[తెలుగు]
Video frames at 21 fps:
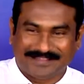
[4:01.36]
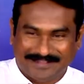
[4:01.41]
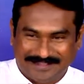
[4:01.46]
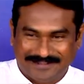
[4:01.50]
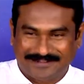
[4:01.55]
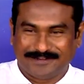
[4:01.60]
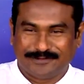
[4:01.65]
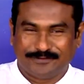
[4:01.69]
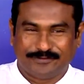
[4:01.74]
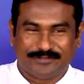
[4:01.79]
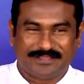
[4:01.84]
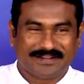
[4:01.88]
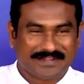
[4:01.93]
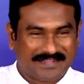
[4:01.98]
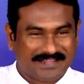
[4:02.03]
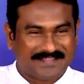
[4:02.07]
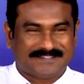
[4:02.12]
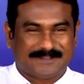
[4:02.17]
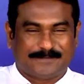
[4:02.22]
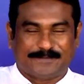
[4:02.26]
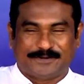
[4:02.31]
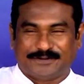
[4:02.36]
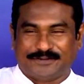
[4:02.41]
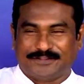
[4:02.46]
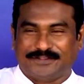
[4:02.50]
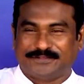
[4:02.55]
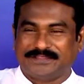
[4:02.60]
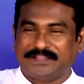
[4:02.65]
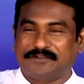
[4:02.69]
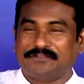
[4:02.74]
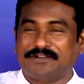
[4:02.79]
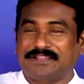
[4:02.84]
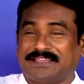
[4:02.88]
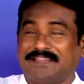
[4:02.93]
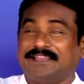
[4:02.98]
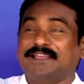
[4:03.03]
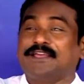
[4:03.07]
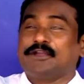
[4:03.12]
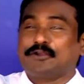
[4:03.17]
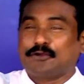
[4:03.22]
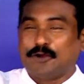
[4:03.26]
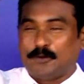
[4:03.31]
అల్లలో ఎగడై చెప్పలేకూడదు దేవునికి
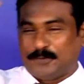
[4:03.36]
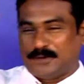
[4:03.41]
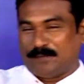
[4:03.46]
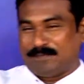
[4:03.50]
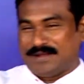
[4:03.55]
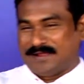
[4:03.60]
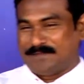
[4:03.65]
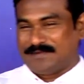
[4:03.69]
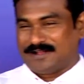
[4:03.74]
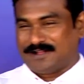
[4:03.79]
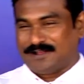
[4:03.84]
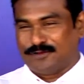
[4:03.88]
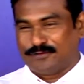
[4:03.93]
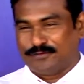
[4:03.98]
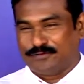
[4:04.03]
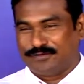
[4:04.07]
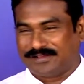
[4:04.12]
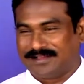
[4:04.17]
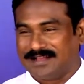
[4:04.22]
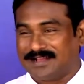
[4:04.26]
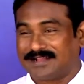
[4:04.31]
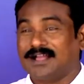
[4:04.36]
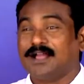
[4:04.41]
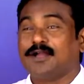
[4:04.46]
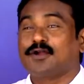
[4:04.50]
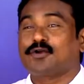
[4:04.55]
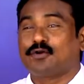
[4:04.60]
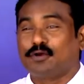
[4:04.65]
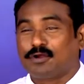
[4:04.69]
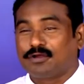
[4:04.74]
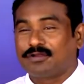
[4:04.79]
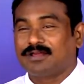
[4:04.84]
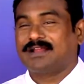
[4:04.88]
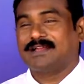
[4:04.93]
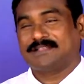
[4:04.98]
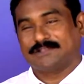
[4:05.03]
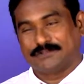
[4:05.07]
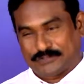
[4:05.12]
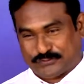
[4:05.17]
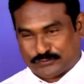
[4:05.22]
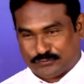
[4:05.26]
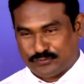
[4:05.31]
గొప్ప మహిమ కలుగును కాదు కొడుకులా
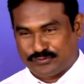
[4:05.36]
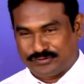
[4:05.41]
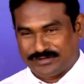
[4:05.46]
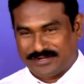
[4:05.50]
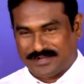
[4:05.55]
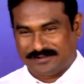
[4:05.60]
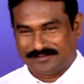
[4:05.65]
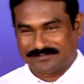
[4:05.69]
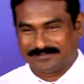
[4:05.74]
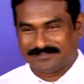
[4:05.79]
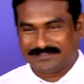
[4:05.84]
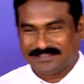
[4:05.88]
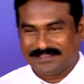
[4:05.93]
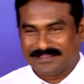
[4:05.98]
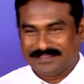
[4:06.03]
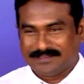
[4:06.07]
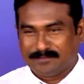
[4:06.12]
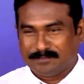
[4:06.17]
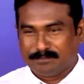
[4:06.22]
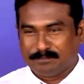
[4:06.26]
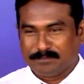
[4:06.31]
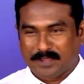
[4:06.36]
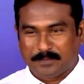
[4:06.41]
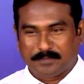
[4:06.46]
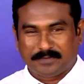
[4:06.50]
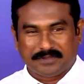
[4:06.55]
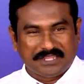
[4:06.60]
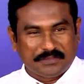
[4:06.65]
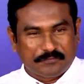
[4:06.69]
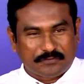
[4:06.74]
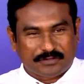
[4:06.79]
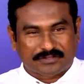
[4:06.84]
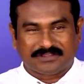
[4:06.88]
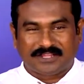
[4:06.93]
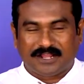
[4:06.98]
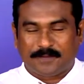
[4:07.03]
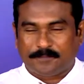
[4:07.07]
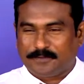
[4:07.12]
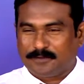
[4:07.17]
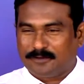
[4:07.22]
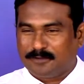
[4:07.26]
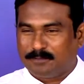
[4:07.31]
చూసుకుంటున్నాడు మేము ఈ
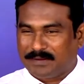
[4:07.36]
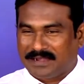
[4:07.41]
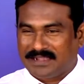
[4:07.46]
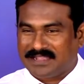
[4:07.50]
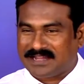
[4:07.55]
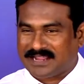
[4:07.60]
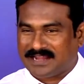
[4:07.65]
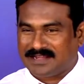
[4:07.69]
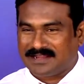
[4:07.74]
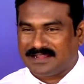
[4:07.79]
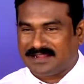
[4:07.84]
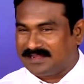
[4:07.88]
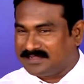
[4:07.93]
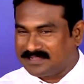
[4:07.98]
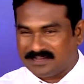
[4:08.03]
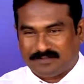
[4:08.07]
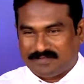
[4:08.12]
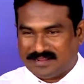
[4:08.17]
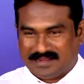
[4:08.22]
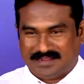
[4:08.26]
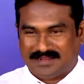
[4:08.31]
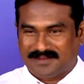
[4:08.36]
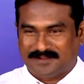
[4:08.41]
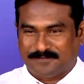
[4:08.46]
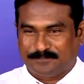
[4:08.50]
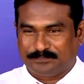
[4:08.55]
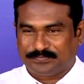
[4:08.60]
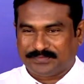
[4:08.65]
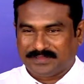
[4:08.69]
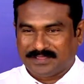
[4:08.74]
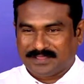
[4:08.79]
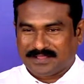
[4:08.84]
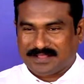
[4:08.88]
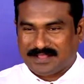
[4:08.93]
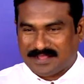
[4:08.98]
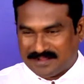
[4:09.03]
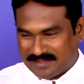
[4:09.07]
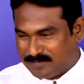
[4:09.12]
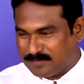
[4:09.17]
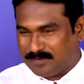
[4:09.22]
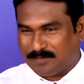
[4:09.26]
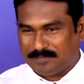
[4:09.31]
వృద్ధాప్యంలో బయటికి వెళ్ళాలంటే వెళ్ళలేం
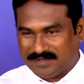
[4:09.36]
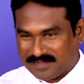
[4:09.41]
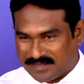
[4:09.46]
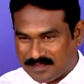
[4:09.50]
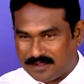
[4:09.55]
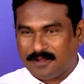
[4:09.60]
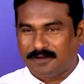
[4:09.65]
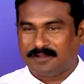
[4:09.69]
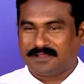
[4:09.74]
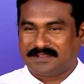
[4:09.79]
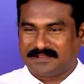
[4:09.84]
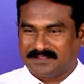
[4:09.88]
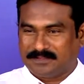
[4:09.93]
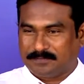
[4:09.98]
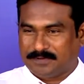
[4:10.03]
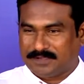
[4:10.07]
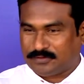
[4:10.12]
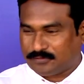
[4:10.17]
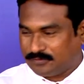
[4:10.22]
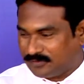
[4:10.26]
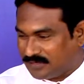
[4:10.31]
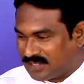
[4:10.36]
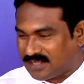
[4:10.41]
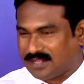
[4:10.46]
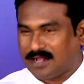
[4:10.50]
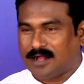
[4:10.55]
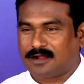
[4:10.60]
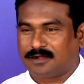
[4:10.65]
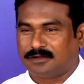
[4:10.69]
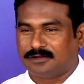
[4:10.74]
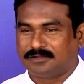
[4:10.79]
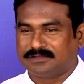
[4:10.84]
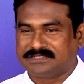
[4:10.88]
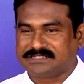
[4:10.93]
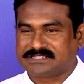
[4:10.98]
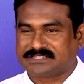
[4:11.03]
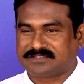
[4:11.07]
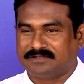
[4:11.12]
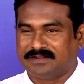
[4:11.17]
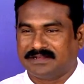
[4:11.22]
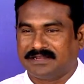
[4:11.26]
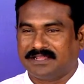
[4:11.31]
కానీ మమ్మల్ని కాలు కింద పెట్టకుండా కారులో
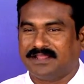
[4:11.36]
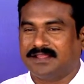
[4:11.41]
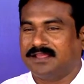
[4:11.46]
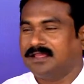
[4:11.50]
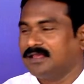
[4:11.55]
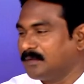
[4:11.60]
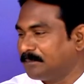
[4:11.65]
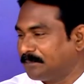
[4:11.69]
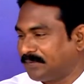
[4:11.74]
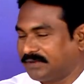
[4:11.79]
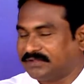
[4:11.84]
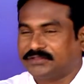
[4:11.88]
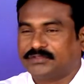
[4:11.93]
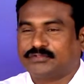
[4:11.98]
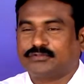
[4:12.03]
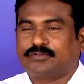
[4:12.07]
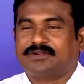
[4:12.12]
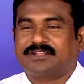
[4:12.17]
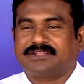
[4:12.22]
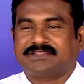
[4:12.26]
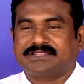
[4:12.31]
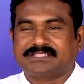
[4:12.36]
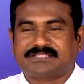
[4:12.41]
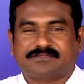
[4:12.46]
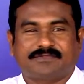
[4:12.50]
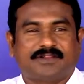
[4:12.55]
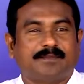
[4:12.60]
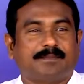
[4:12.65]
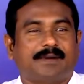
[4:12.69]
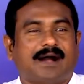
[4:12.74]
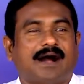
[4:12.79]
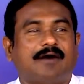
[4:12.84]
తీసుకువెళ్ళి ప్రతి చోట తీసుకువెళ్ళి మా